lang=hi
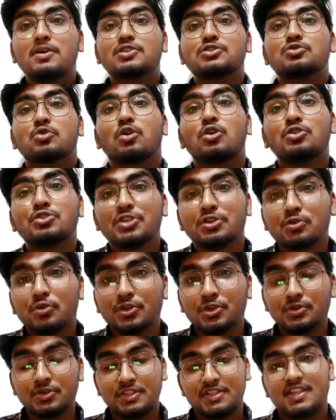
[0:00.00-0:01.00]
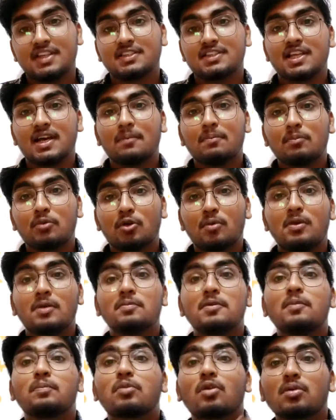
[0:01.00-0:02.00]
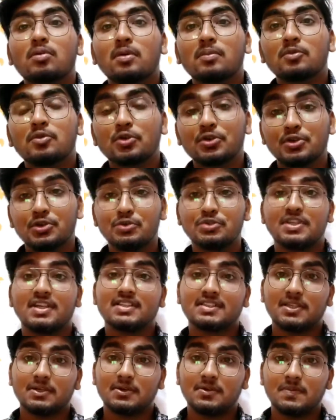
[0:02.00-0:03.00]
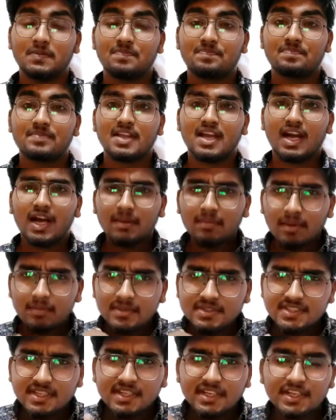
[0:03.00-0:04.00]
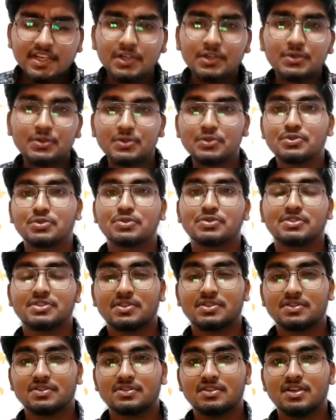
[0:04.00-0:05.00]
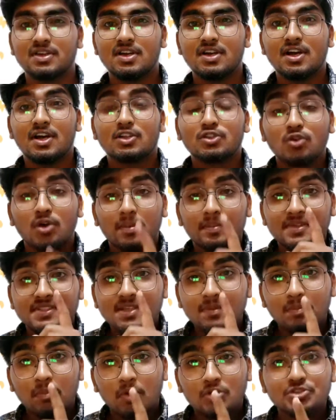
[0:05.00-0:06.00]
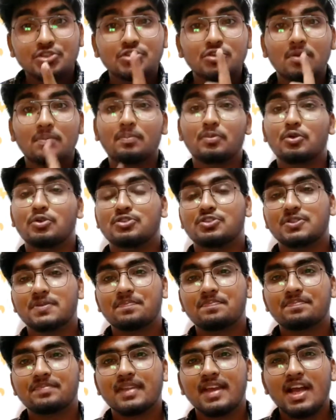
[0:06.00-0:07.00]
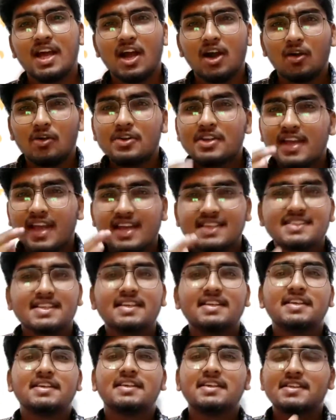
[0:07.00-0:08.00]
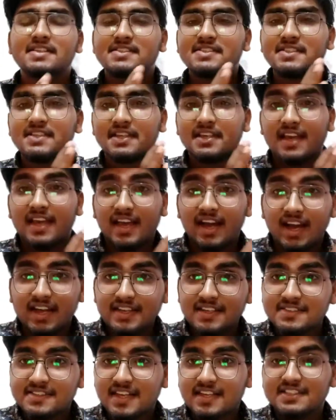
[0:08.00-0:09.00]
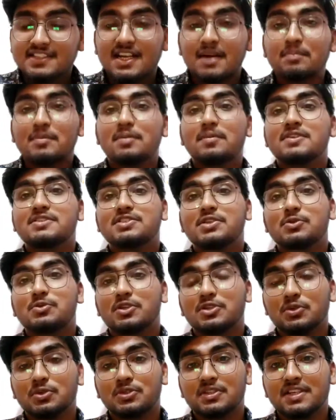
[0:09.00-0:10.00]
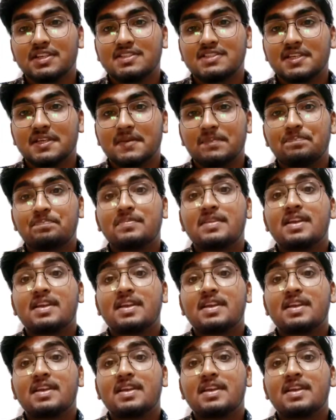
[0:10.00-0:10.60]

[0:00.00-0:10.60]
में सॉल्यूशन को क्यों नहीं देखते आप प्रॉब्लम में प्रॉब्लम को क्यों देखते हो आप हमेशा नेगेटिव क्यों सोचते हो तो हमेशा पॉजिटिव अप्रोच और ऐसा नहीं है कि किसी आई एग्ज़ाम में बस ज़रूरत होती है इसकी